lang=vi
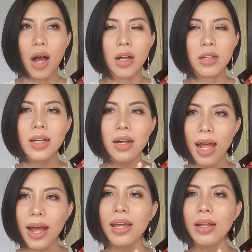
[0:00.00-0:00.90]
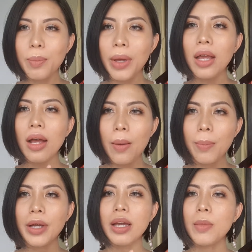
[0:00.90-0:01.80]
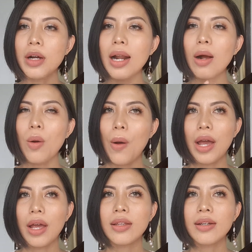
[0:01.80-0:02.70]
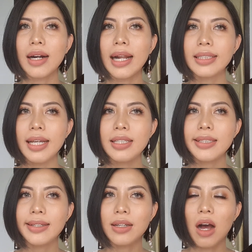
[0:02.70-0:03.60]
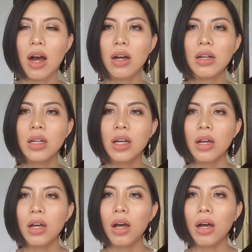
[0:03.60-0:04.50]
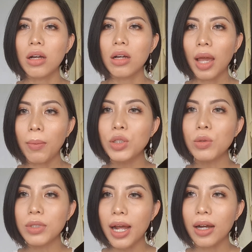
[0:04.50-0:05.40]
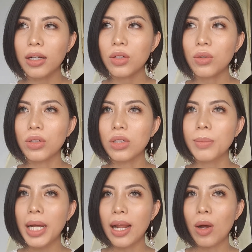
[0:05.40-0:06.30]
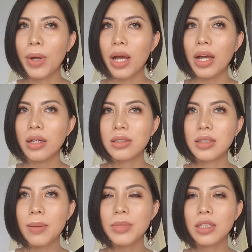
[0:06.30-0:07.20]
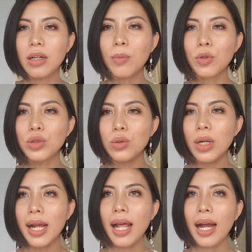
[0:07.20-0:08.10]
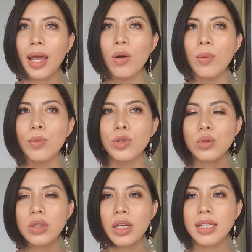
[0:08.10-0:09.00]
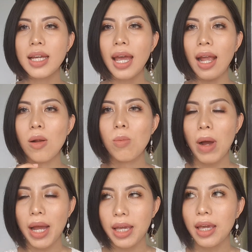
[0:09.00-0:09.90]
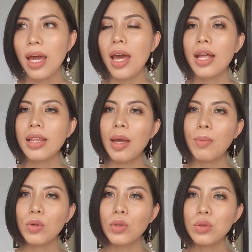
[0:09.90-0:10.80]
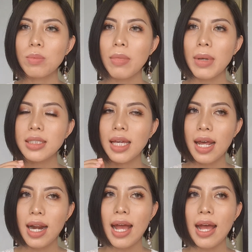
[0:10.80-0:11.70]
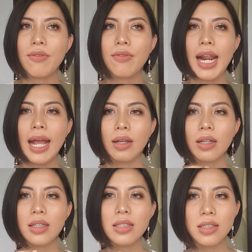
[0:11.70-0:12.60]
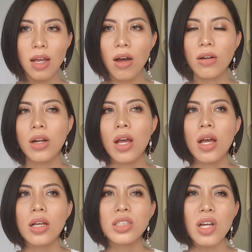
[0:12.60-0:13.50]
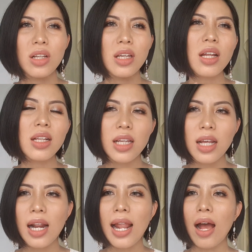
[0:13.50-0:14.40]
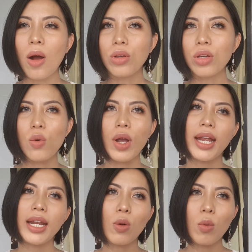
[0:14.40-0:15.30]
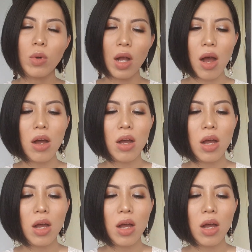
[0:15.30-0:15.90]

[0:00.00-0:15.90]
uh, rất là ít make up khi bước ra ngoài thường là sẽ chỉ có uh, kem chống nắng rồi bạn nào mà chăm chỉ hơn một chút hay là khéo hơn một chút thì sẽ kẻ lông mày thêm một chút mascara và đánh son son thì tất nhiên là hầu như cô gái nào cũng có